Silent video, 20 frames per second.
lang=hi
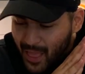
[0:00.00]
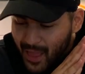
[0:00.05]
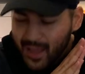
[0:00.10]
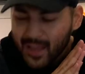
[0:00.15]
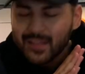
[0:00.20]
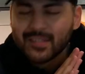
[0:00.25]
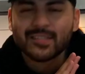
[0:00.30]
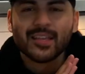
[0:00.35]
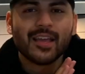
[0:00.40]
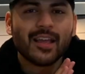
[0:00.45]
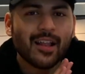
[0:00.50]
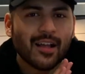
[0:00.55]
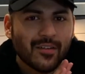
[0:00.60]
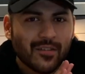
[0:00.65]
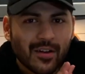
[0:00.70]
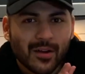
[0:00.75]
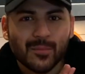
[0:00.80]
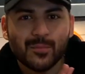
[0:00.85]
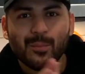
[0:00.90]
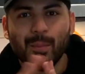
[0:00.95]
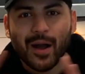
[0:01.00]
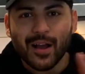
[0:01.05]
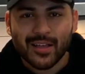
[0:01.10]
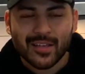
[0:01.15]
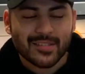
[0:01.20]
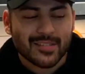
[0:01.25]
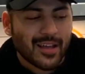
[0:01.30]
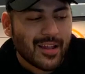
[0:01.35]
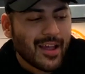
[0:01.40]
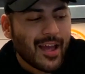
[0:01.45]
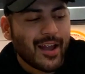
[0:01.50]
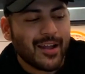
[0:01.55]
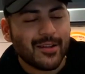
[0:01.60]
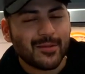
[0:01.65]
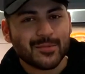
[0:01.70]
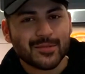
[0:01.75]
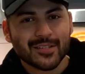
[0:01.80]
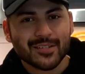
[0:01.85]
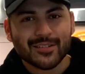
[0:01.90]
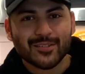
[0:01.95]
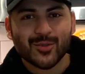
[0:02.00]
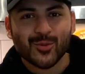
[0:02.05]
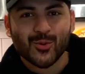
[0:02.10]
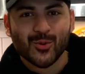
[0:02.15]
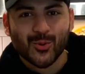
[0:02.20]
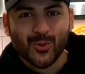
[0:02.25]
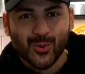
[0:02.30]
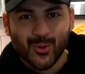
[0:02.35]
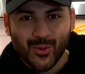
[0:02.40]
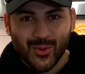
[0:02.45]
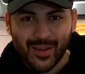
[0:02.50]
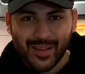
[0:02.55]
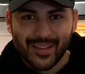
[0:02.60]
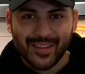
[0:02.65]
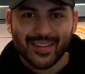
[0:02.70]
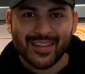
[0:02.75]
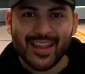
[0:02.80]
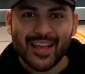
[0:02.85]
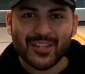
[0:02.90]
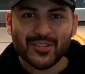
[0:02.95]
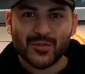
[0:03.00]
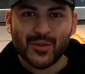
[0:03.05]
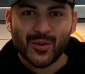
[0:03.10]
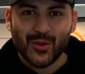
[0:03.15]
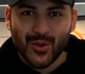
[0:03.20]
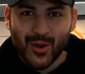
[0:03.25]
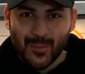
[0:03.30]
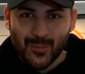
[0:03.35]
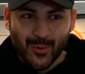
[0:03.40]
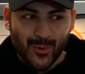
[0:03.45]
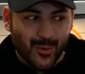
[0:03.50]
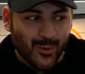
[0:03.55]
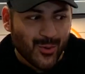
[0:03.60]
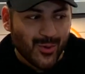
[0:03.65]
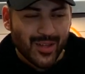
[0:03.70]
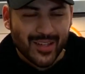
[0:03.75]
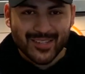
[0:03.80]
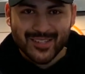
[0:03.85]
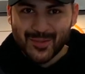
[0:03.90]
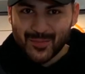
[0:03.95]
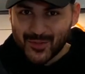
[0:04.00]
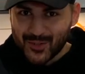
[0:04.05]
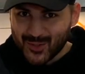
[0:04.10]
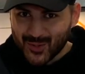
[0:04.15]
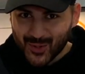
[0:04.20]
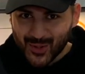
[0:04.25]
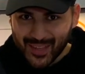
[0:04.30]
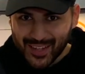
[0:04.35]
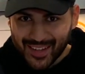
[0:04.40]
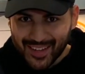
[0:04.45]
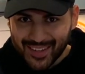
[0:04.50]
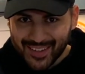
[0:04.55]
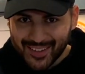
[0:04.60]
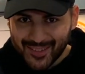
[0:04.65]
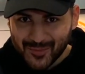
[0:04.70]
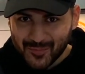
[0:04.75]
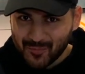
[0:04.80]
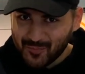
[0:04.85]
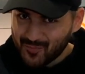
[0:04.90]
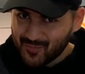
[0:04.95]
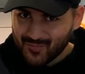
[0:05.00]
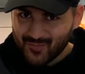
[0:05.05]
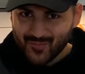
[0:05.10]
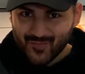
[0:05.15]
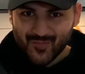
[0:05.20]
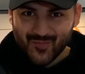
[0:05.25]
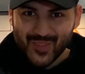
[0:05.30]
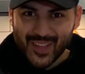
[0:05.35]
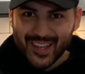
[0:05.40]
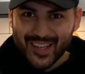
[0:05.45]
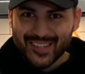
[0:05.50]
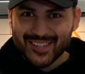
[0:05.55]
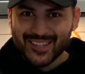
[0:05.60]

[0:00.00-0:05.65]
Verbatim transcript: इसके अलावा बाकी सारे आइटम्स हैं तो नेक्स्ट वीडियो आपको इन सब चीज़ों की देखेंगे देखिए